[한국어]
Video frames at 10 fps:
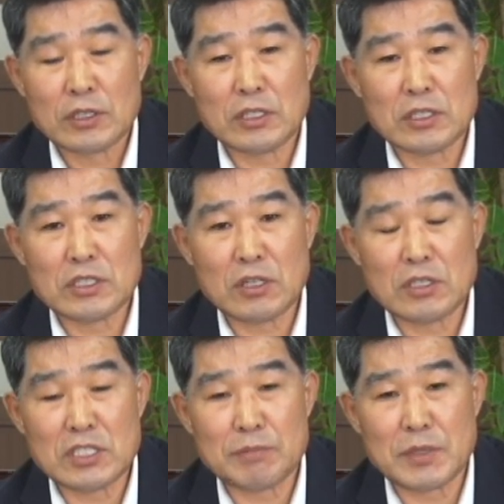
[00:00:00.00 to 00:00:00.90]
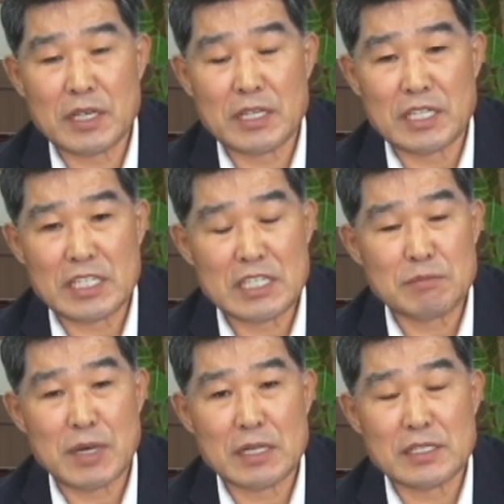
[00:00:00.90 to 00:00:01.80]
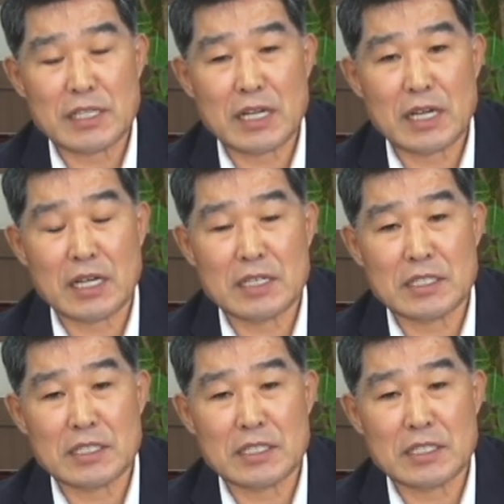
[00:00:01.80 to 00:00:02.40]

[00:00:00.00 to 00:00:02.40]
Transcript: 특정 집단의 이익만을 생각하는